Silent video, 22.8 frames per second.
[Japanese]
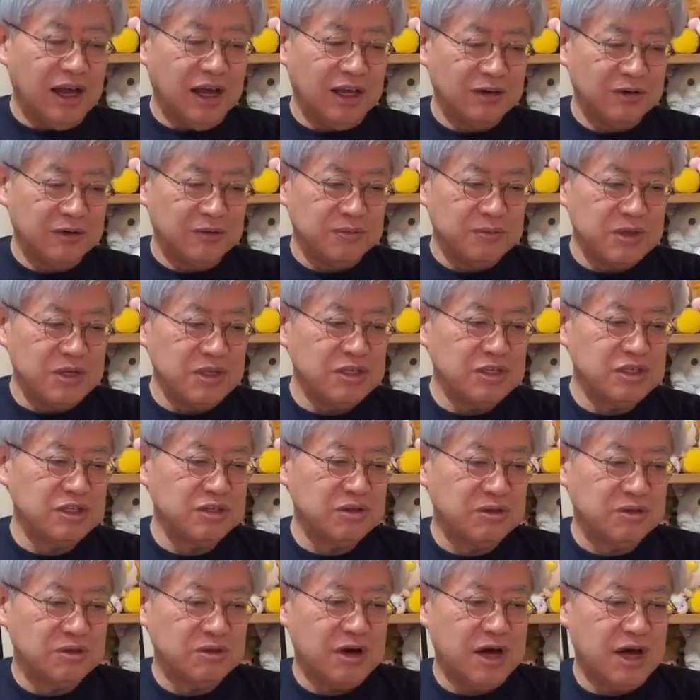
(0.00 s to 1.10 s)
あの、民
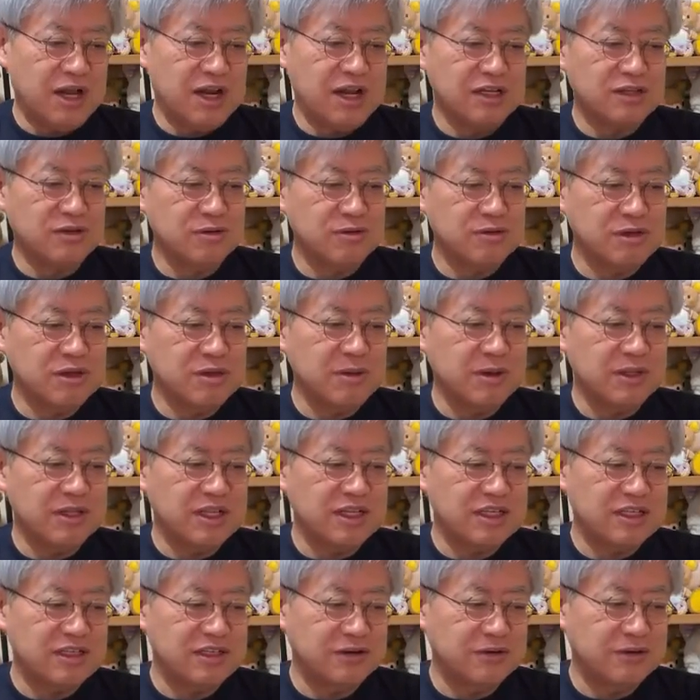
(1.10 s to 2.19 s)
事の争いにま
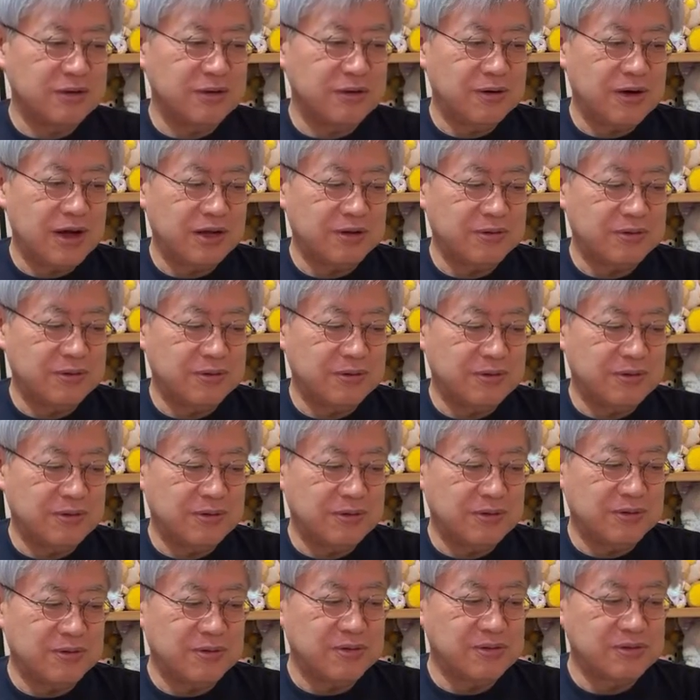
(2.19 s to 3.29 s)
でですよ。あ
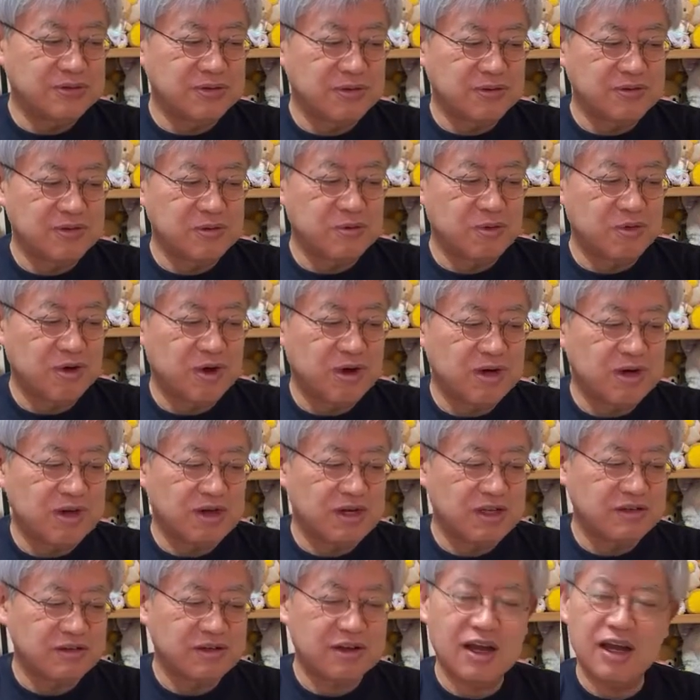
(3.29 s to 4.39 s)
の、皇族にもかか
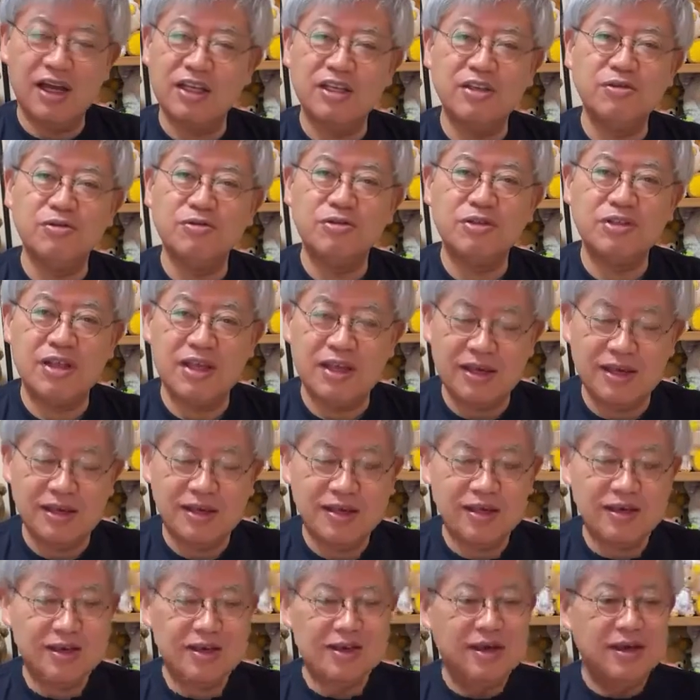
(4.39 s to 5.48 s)
わらず介入し
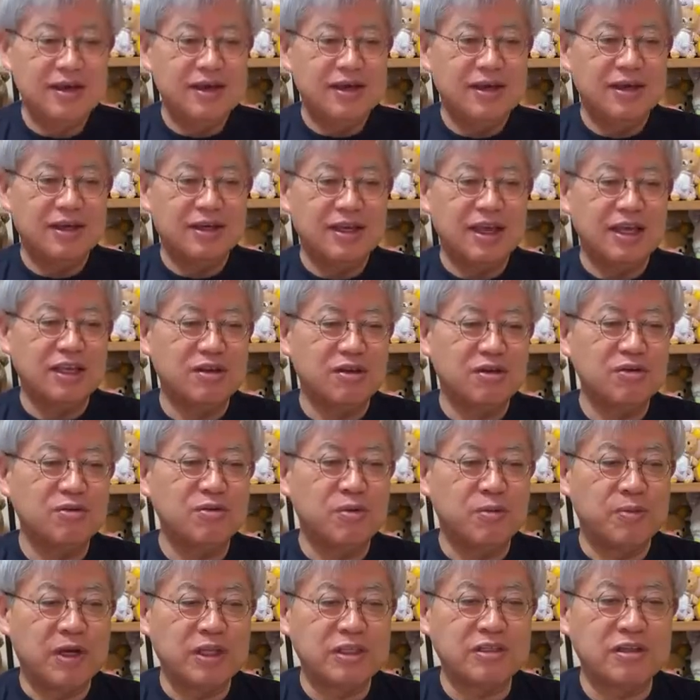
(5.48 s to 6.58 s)
て、結局
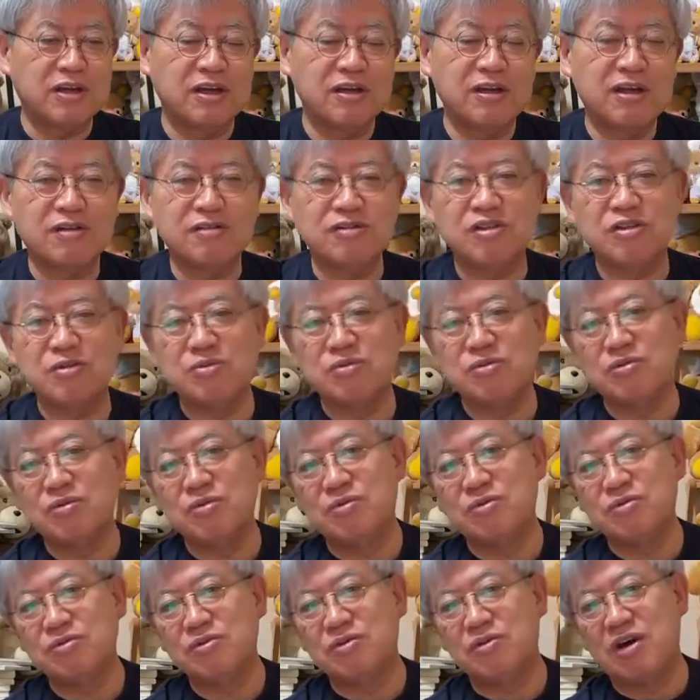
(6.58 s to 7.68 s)
もう間違いなく自分
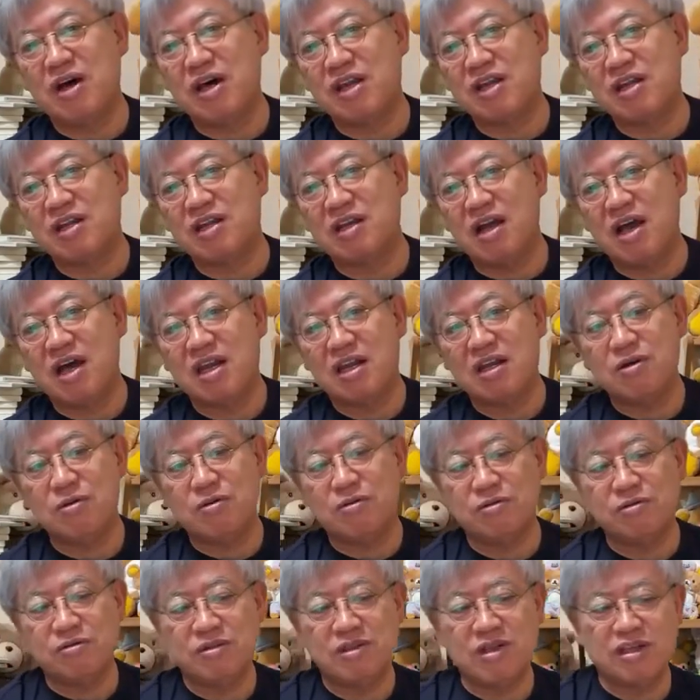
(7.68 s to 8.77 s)
の方の腹腹
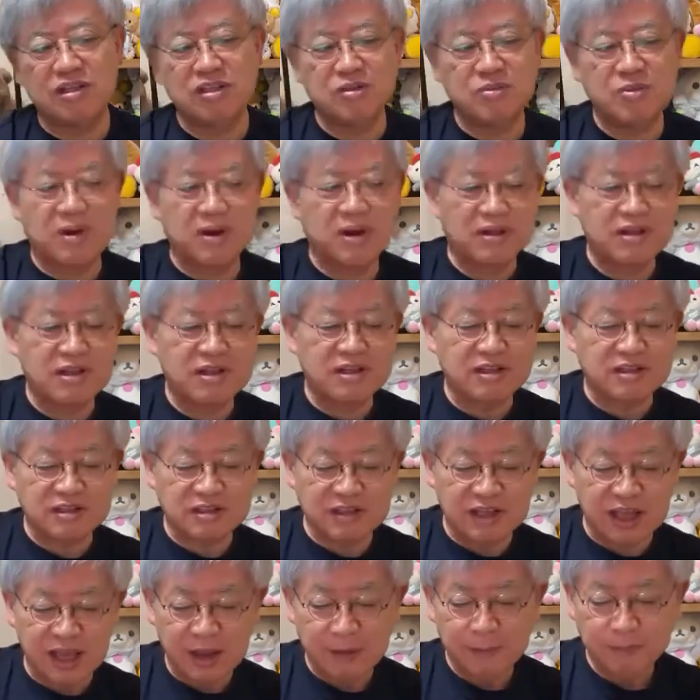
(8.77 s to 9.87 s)
を、とか自腹でで
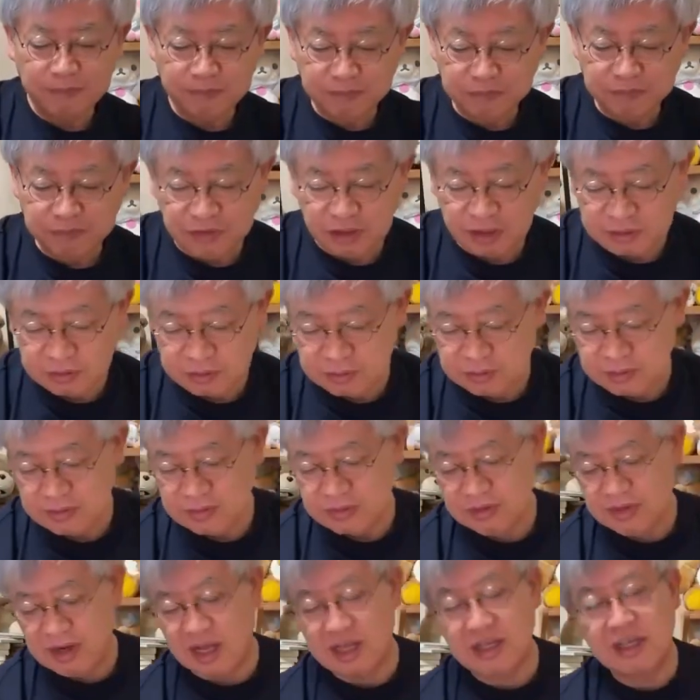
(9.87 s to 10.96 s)
すね、あ
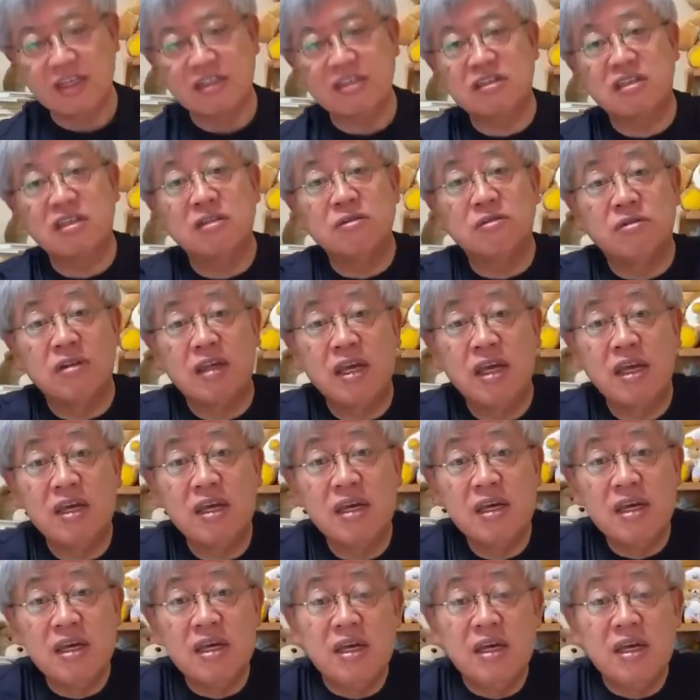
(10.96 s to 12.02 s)
の、解決金をね、